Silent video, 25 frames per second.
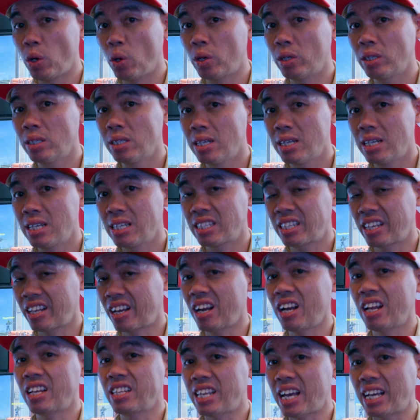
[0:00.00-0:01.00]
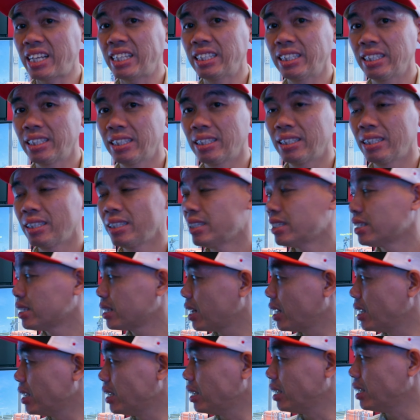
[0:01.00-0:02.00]
luôn, chứ rất là nhanh.
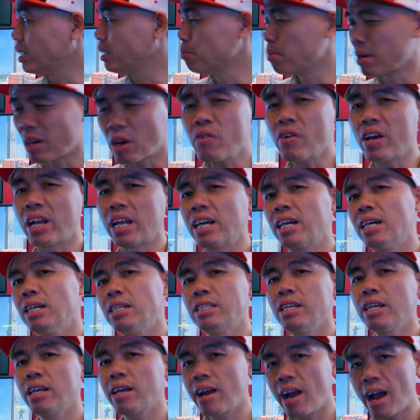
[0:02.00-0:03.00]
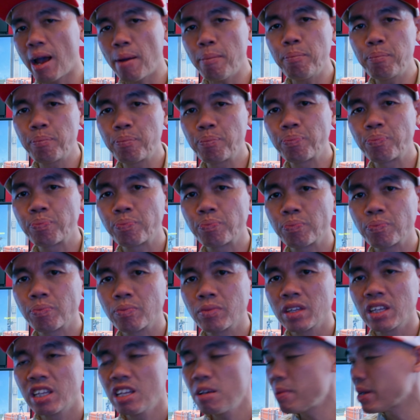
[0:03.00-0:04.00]
Thì mình không phải là người chơi game,
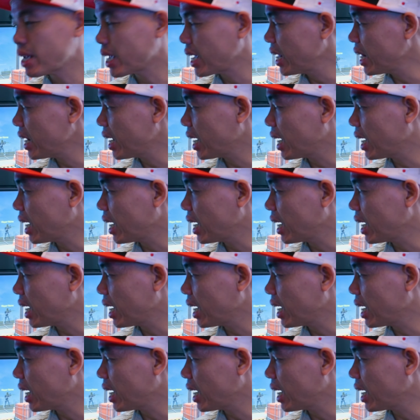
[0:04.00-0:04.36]
nhưng mình nghĩ